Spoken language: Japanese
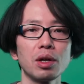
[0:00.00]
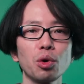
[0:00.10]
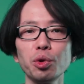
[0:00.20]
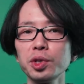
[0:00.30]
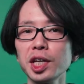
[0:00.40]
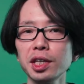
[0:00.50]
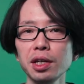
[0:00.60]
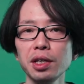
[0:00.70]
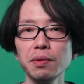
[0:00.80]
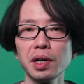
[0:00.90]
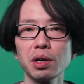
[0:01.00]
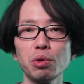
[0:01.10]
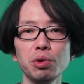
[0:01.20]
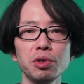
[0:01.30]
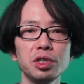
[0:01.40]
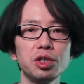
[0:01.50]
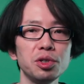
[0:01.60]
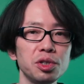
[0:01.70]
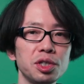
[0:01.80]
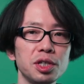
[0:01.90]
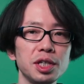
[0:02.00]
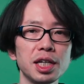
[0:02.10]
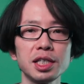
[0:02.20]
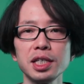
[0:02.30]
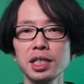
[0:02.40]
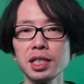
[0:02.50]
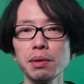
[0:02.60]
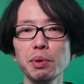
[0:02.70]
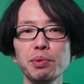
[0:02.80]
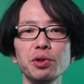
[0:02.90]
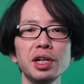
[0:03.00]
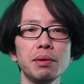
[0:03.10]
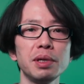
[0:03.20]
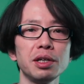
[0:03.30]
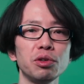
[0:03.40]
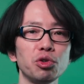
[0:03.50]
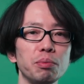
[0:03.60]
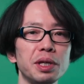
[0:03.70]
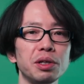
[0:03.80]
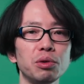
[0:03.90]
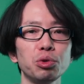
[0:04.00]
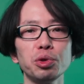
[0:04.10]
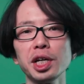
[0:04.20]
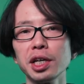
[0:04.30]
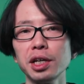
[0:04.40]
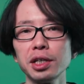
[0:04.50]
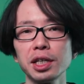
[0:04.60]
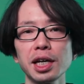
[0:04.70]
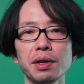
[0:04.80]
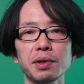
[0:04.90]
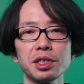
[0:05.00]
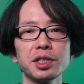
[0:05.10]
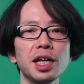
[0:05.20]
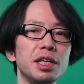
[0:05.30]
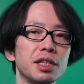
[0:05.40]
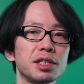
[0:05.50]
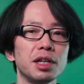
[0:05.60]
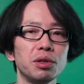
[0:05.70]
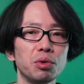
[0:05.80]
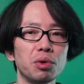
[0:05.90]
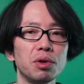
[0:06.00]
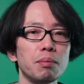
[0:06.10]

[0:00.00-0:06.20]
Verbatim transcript: このチャンネルではこういう純粋な C シャーププログラミングのトピックを取り上げる機会は少ないんですけれど、